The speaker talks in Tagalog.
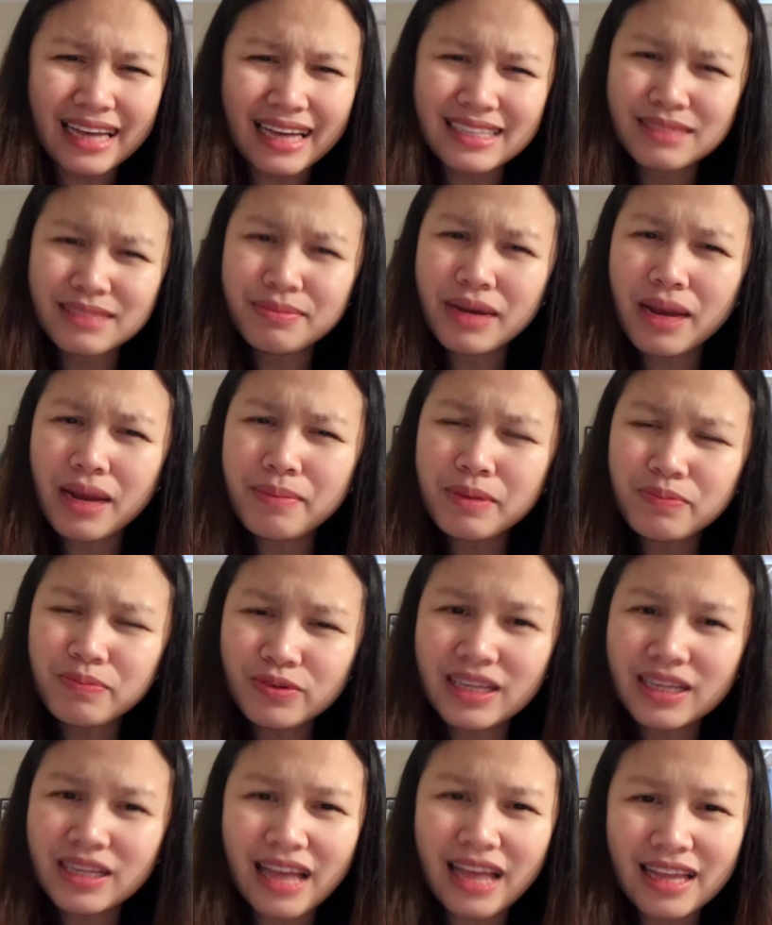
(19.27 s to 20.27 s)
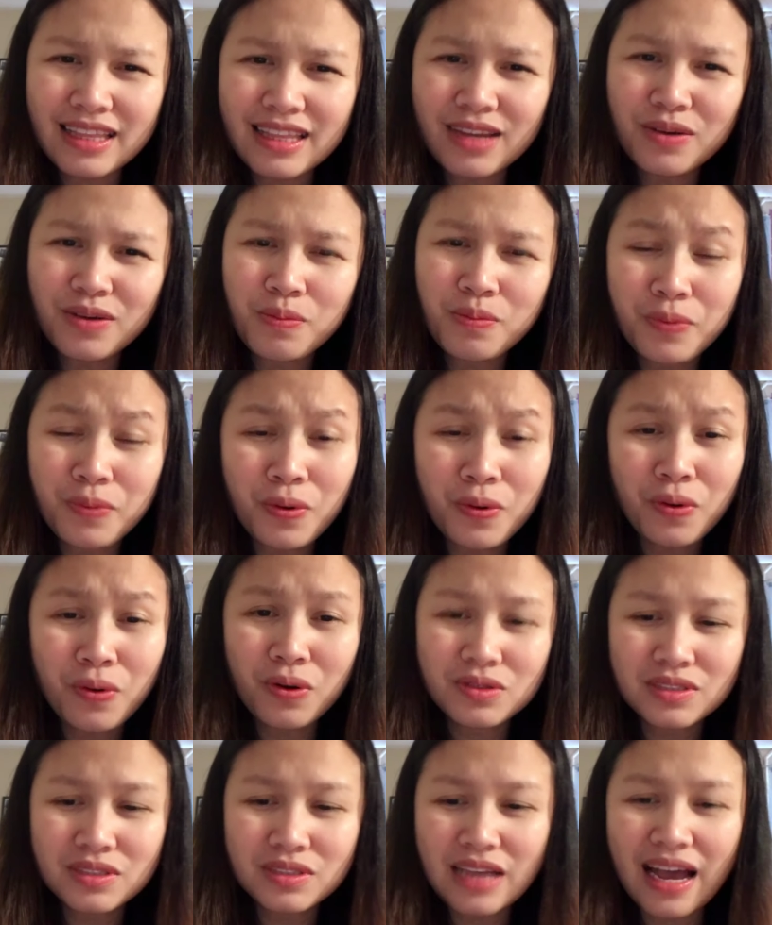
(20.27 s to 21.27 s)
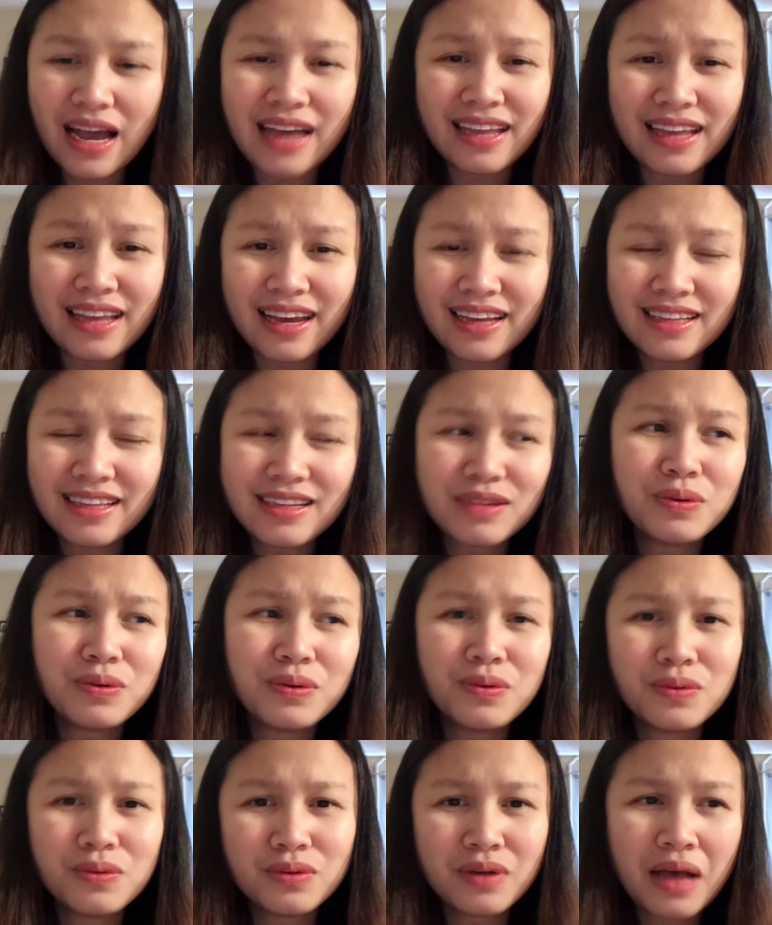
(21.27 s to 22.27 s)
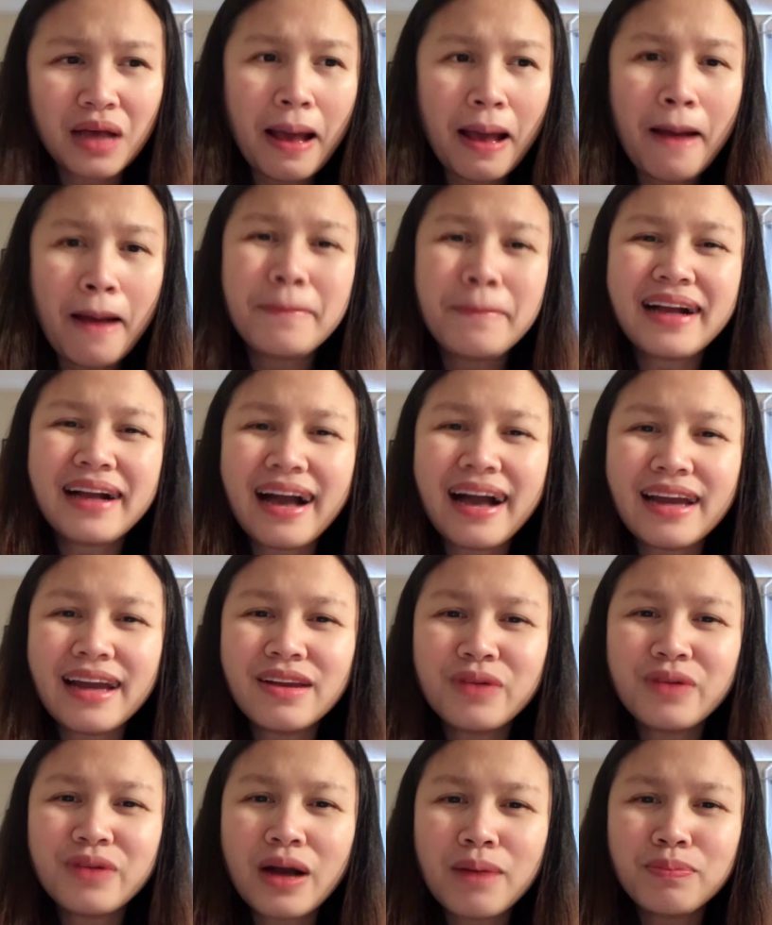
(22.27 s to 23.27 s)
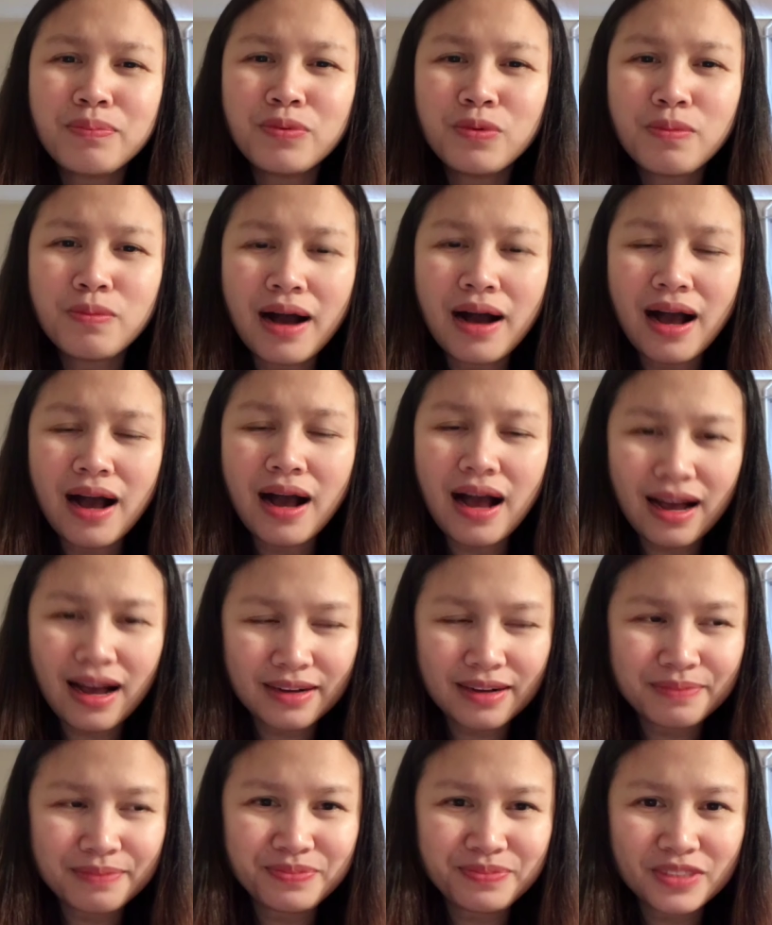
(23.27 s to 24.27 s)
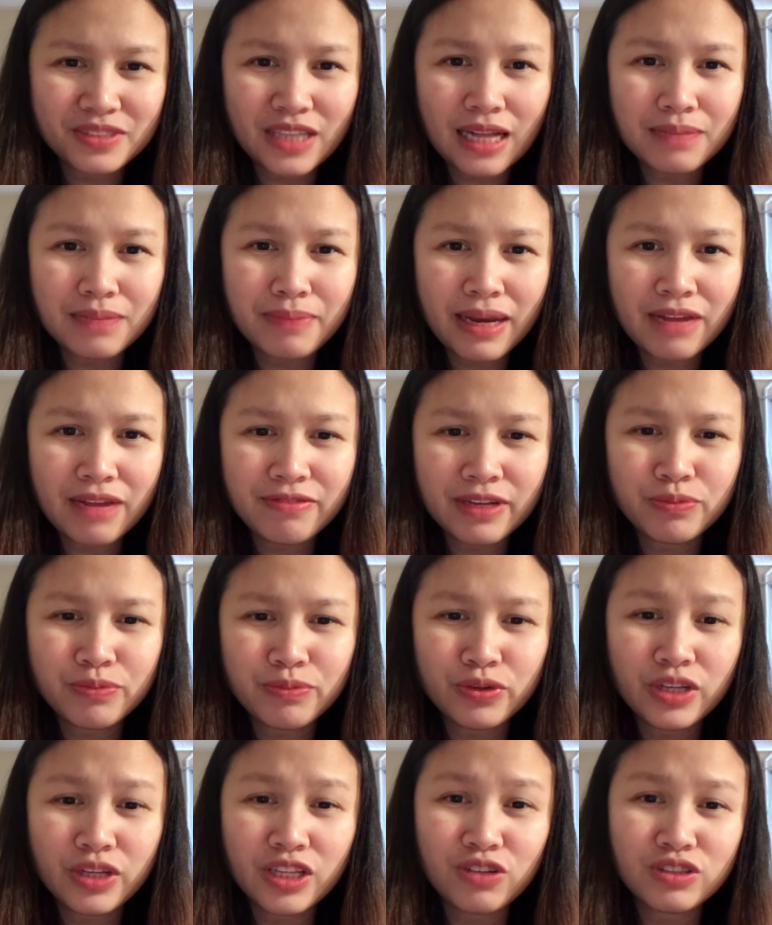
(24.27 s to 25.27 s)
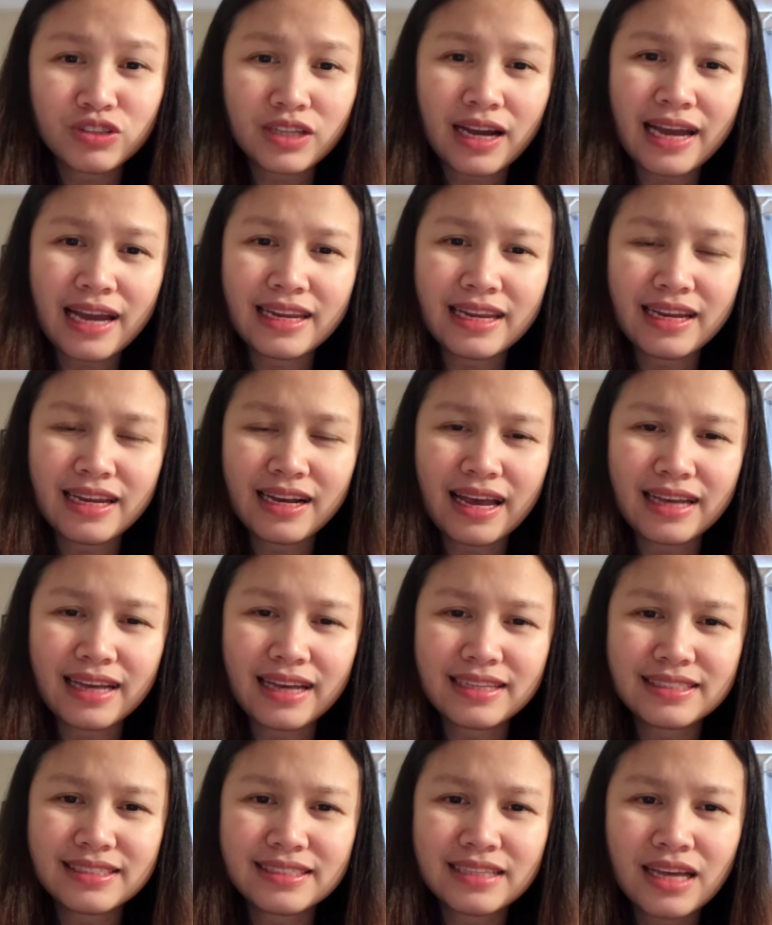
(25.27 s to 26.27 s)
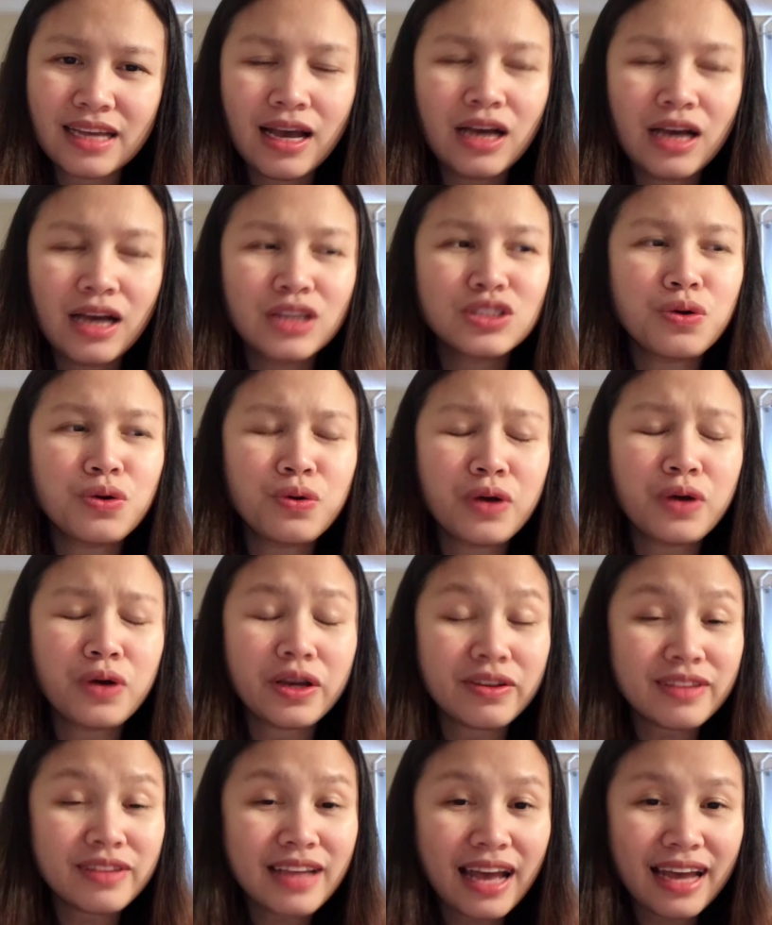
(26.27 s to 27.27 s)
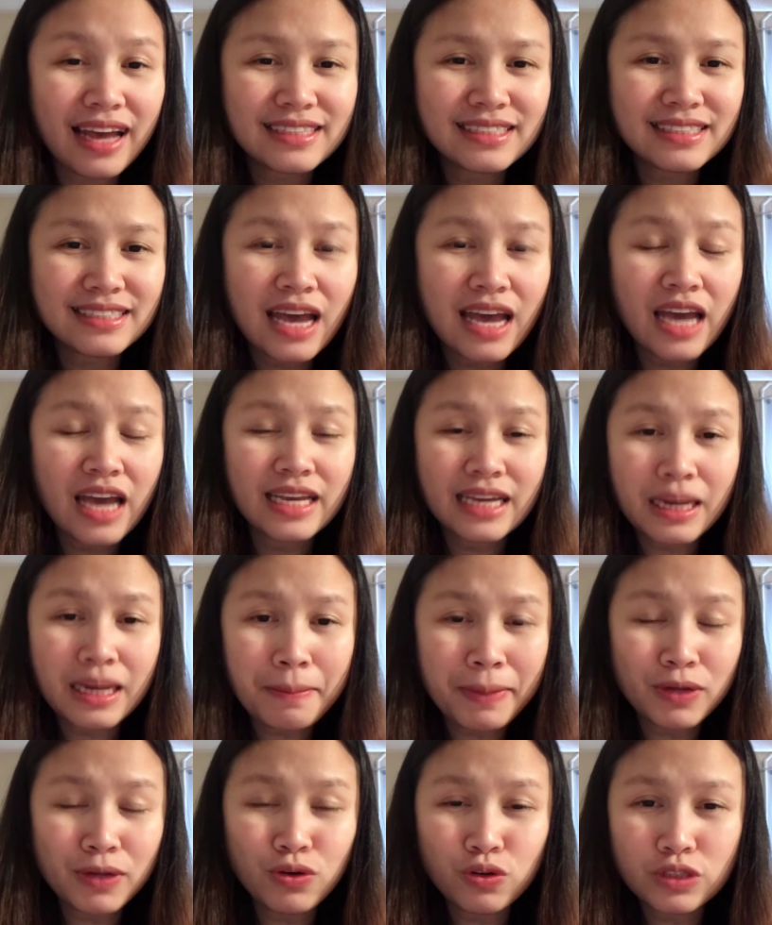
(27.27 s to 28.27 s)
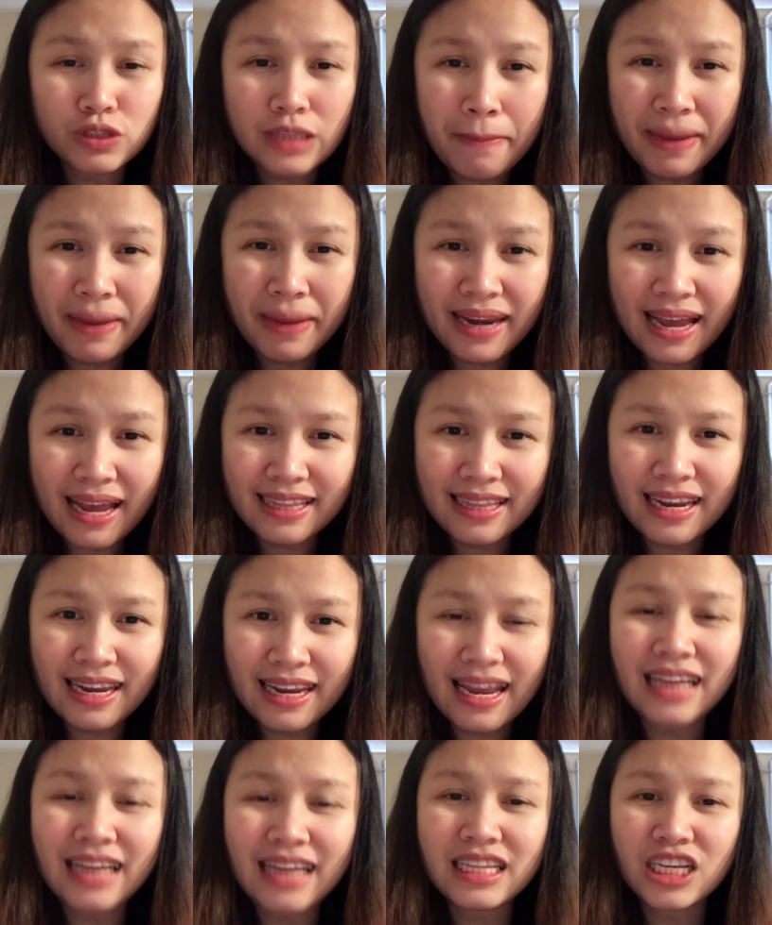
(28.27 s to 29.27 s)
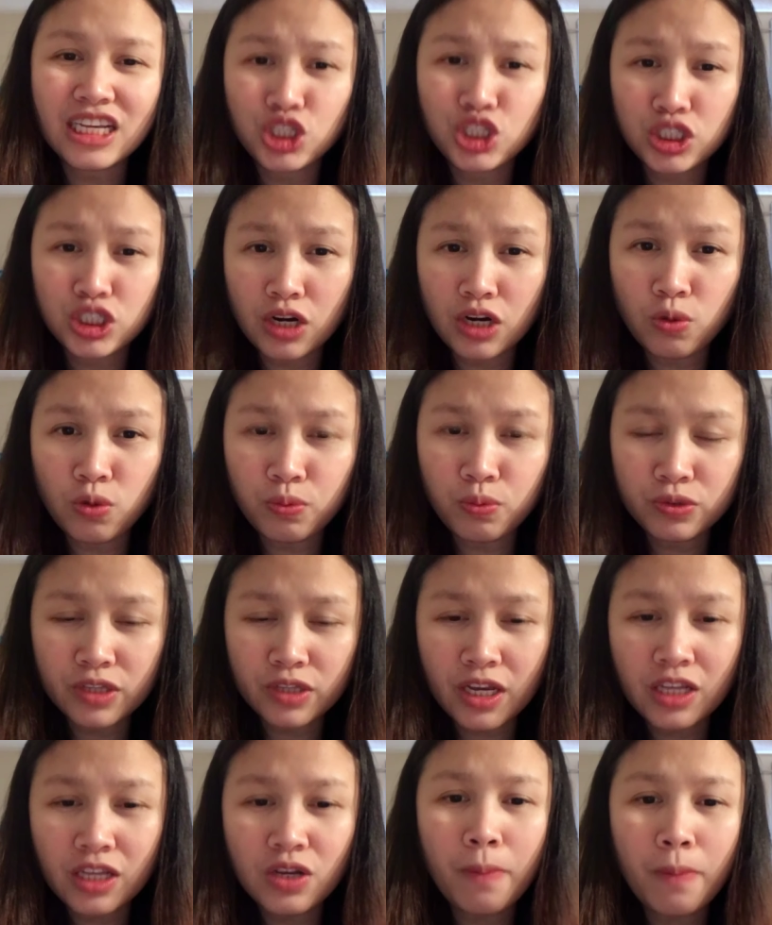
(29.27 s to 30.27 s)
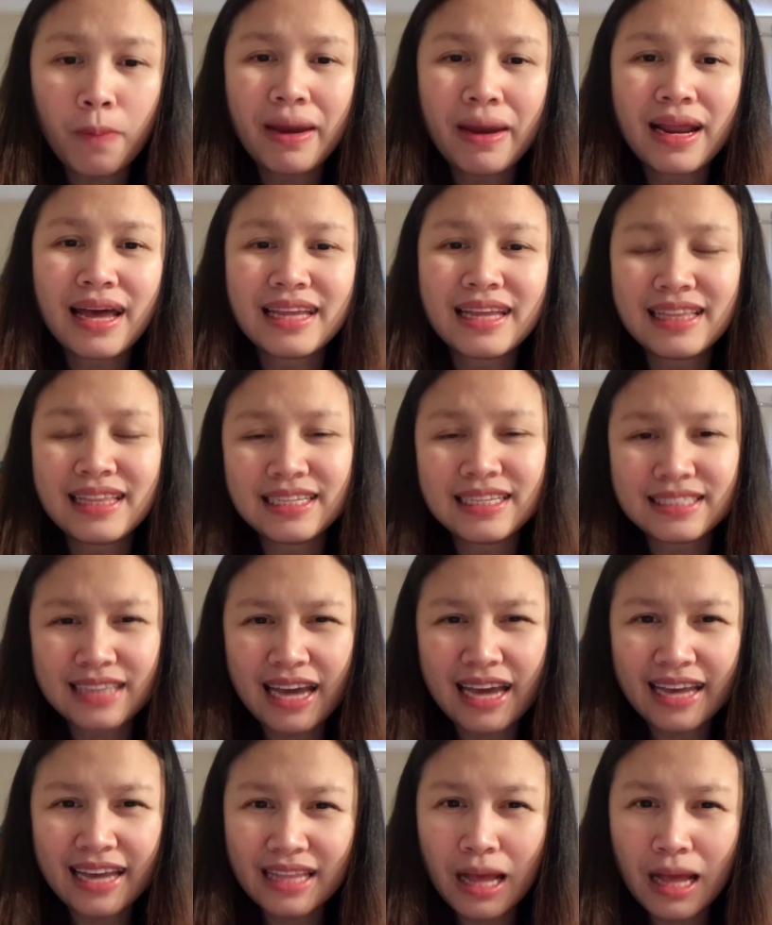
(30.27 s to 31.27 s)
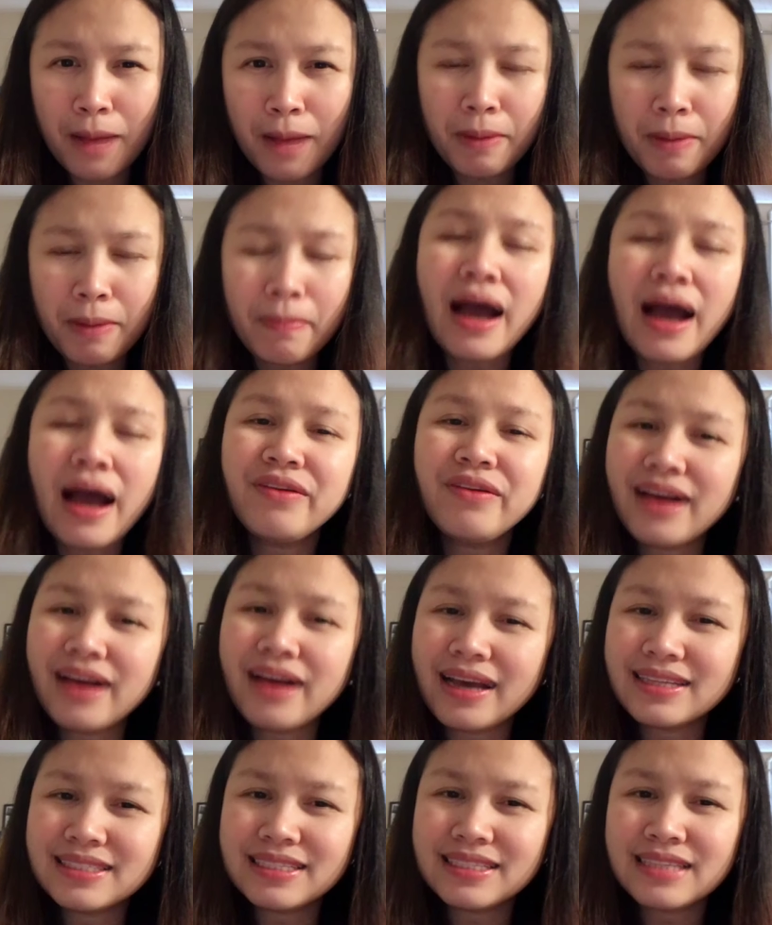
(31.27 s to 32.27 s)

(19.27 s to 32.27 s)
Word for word: marami pong nagtatanong po sa atin kung magkano nga po ba ang child benefit po dito sa Canada guys. So, ngayon guys, yan ang pag-uusapan natin at isi-share ko po sa inyo para at least kahit na papaano guys is